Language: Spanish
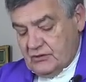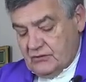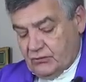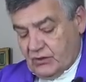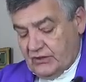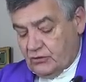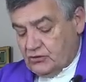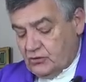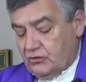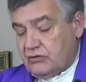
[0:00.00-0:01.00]
porque los
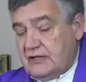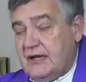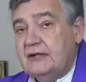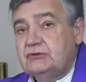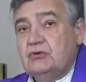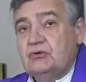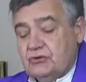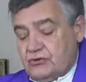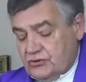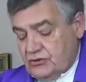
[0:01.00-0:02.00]
conocía a
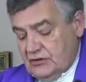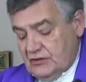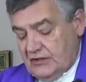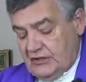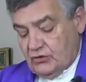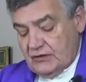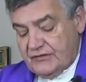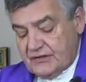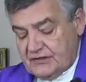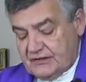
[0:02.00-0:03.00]
todos y no
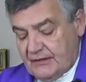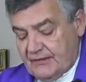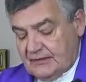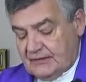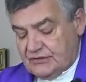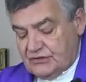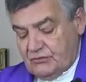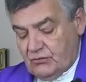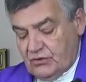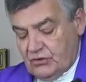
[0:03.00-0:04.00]
necesitaba el
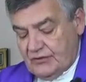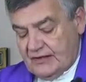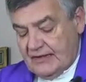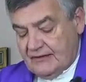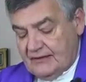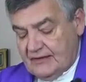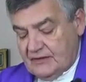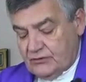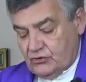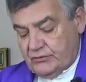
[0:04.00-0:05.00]
testimonio de
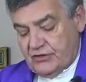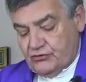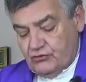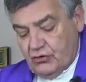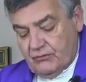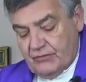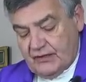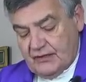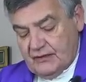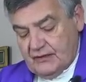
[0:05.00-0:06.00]
nadie sobre su
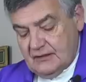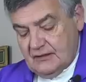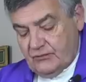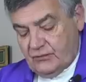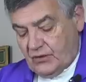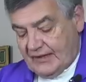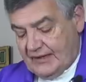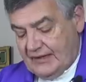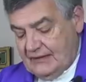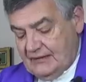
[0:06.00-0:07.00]
nombre,
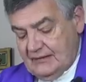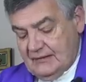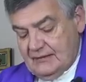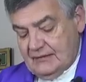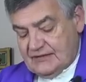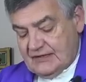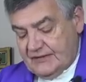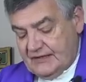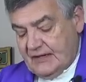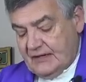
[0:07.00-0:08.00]
porque él
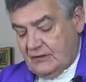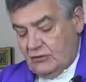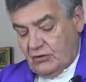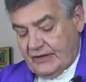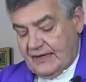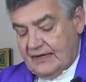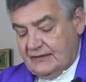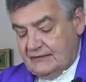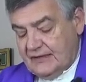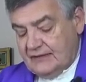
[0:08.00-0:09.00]
sabía lo que
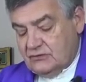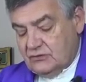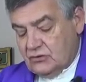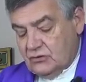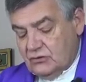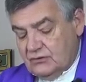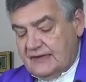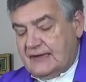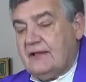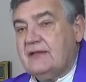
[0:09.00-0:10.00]
hay dentro
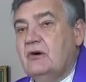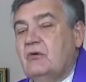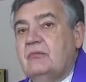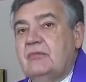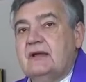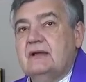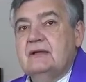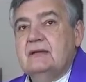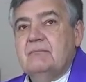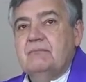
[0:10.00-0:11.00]
de cada hombre.
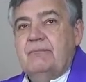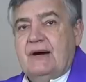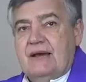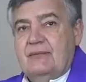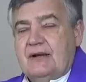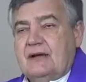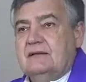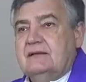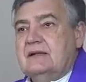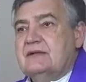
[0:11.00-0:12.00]
Palabra
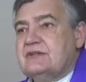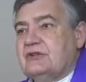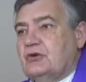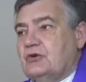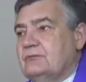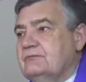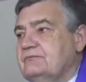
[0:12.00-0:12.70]
del Señor.